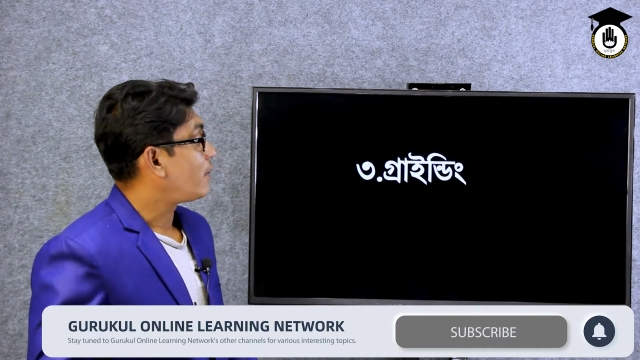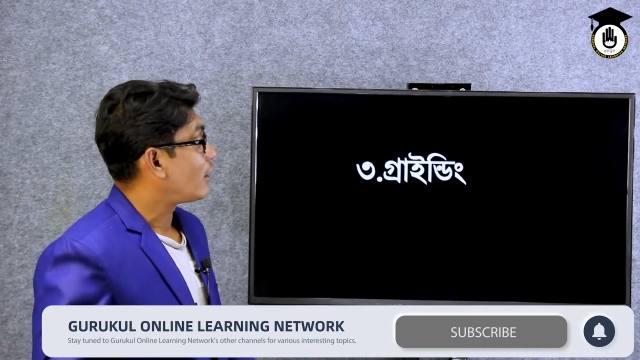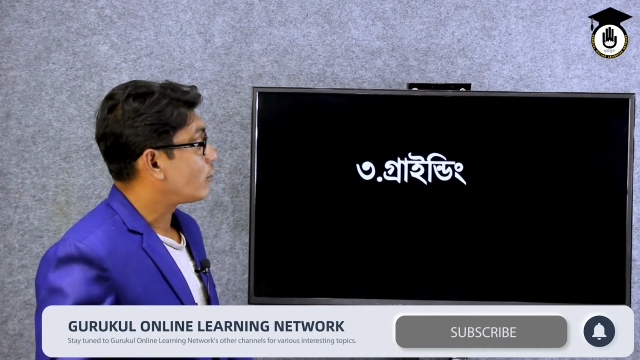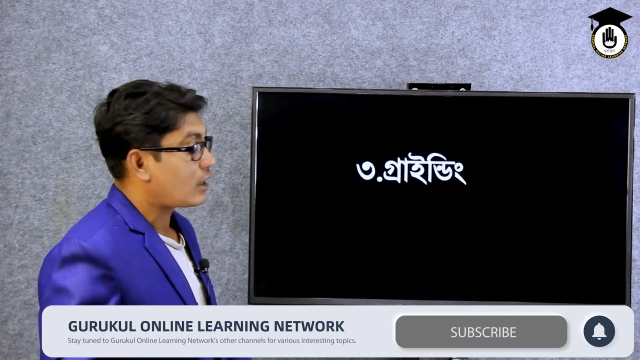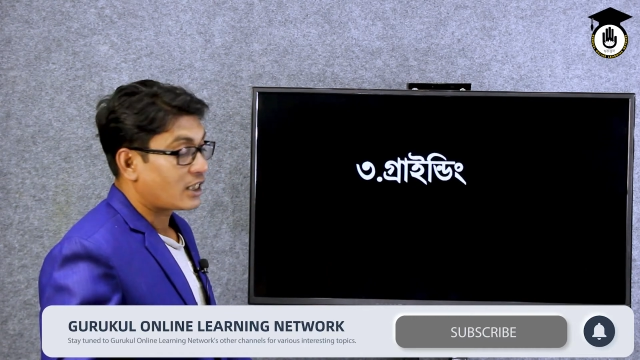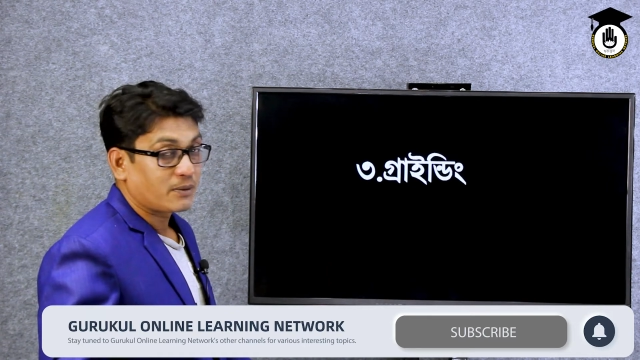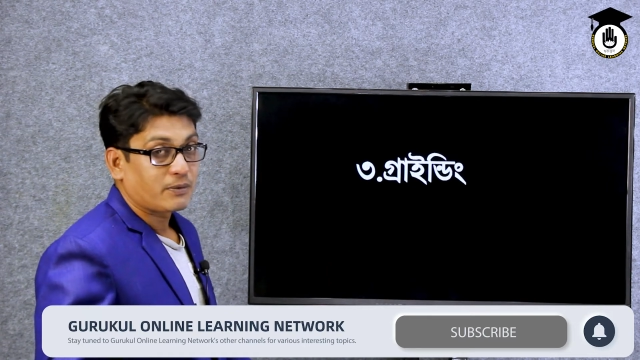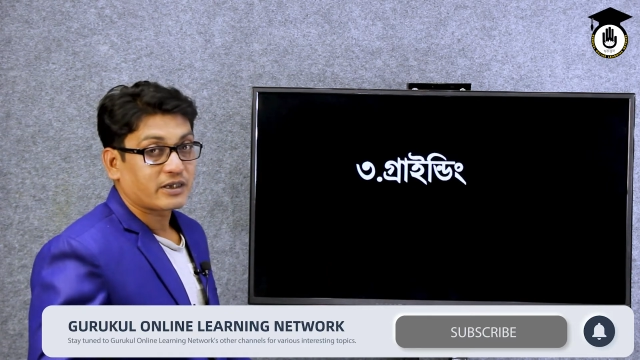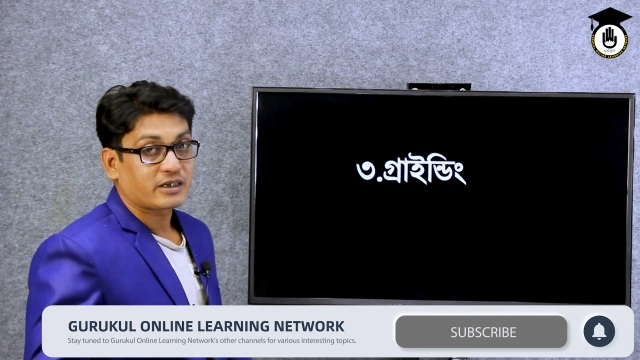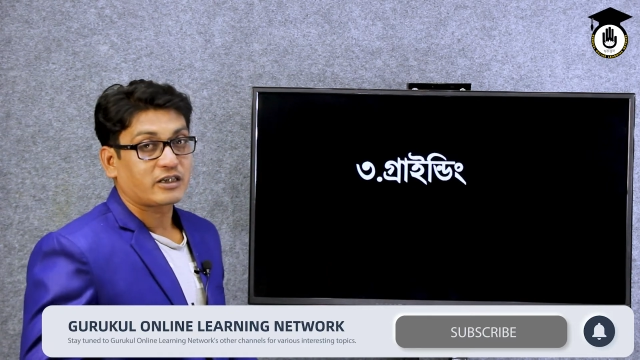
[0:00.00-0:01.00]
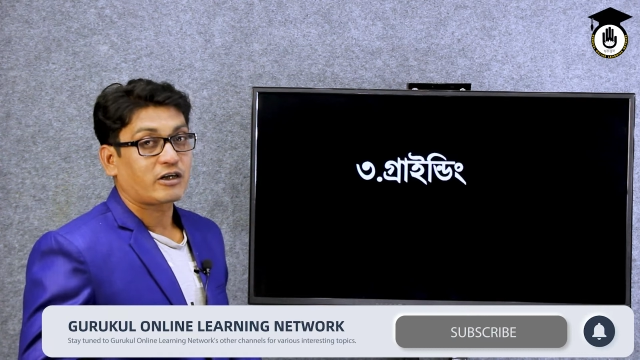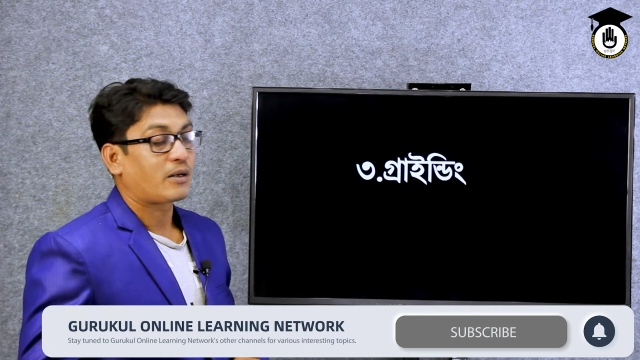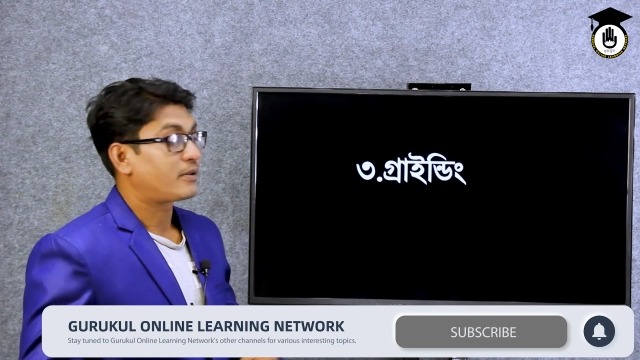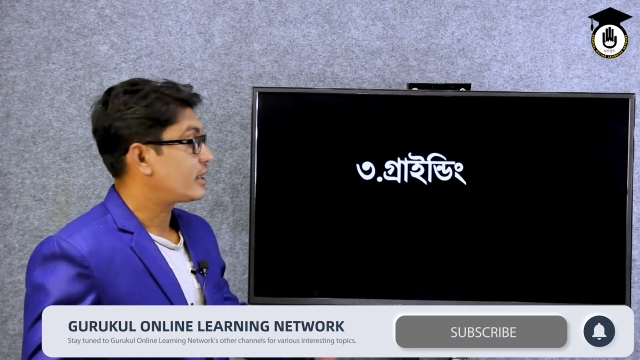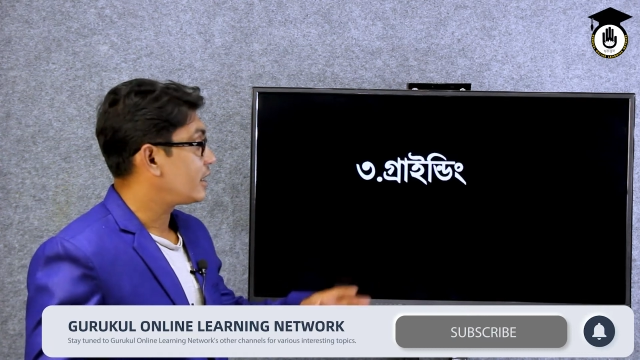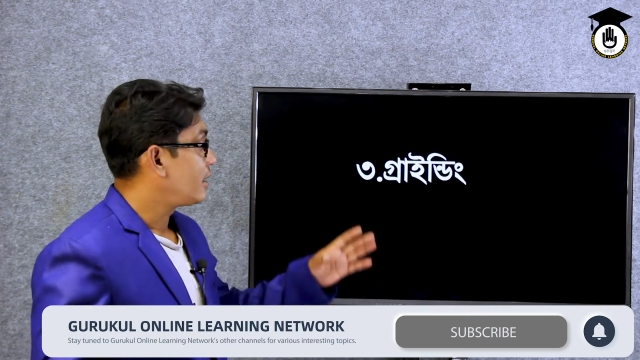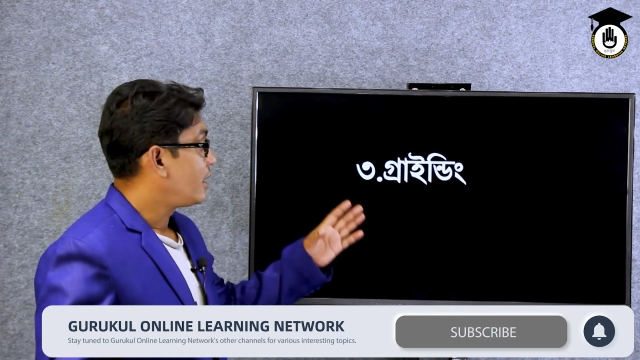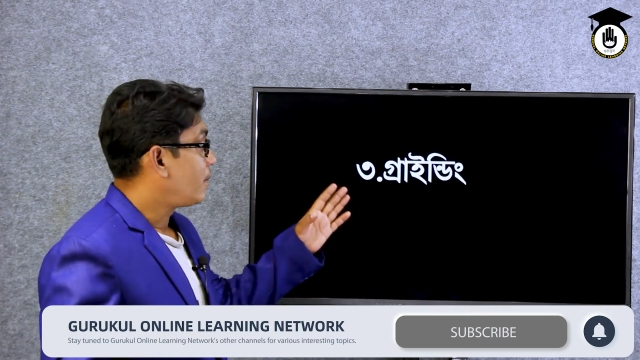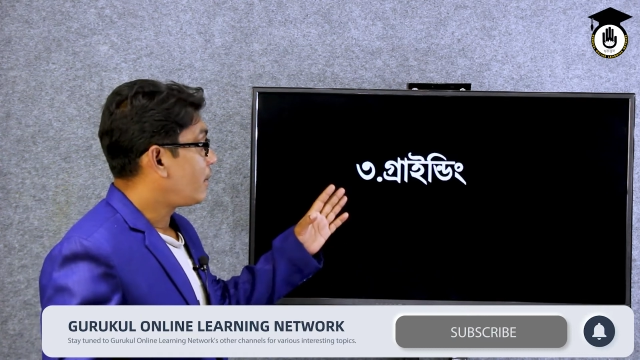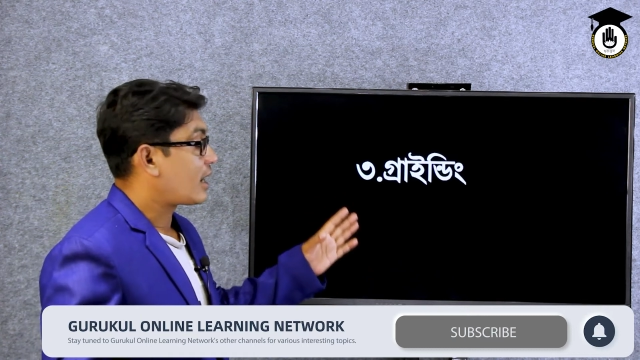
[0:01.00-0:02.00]
ভালো কাটিং পেতে চাই তাহলে আমাদেরকে
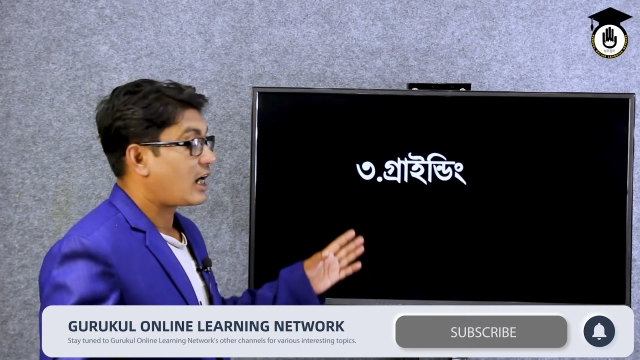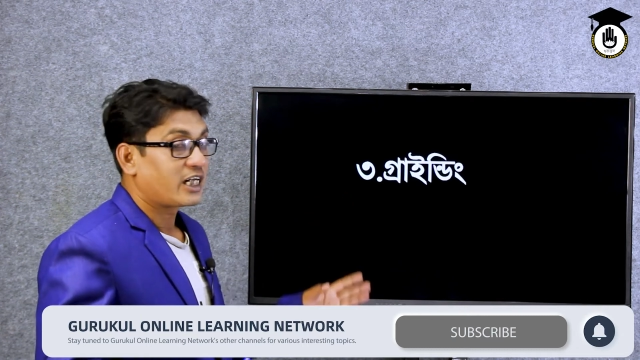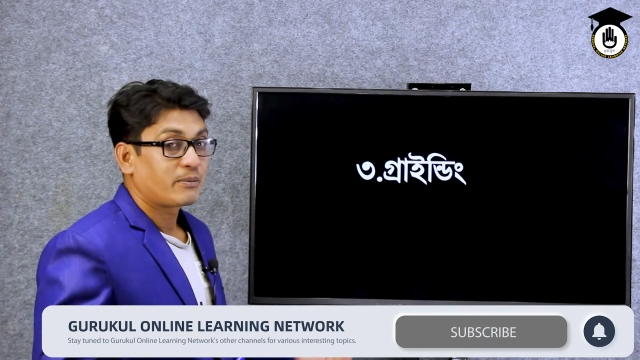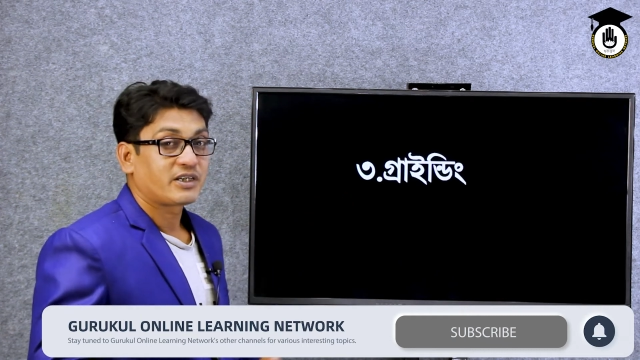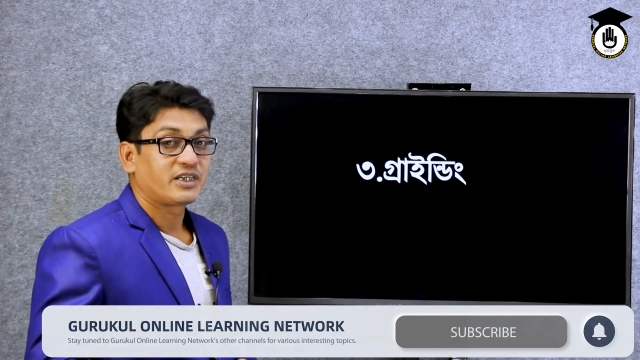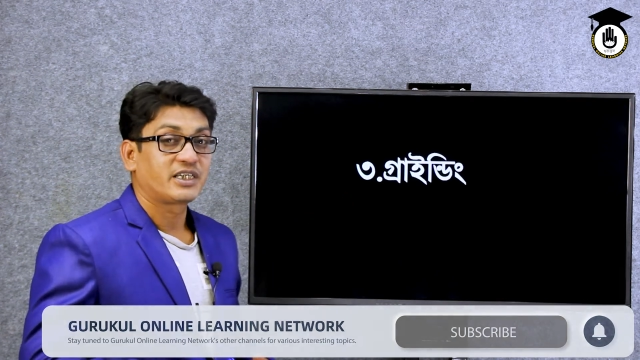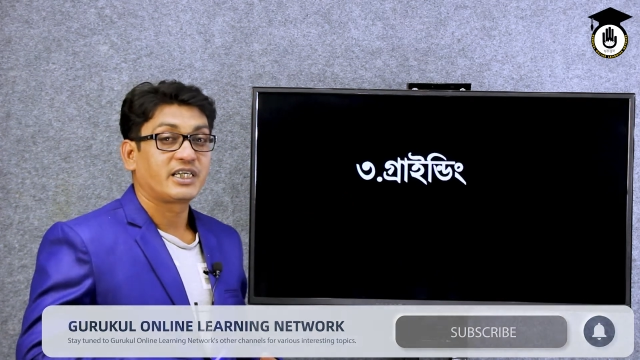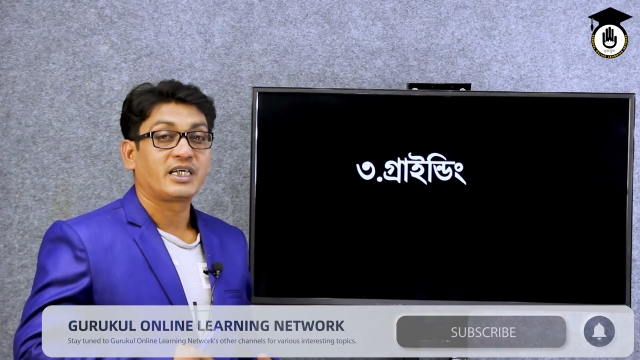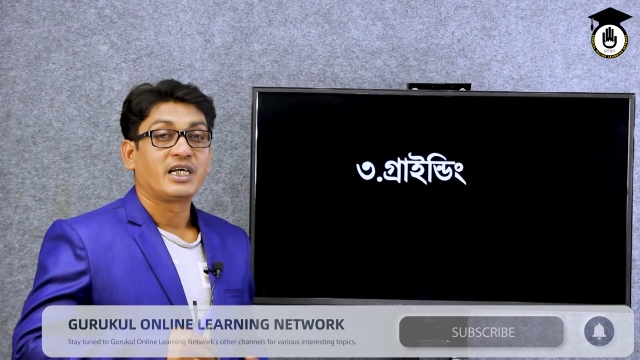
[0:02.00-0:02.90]
বা কাটিং মেশিনকে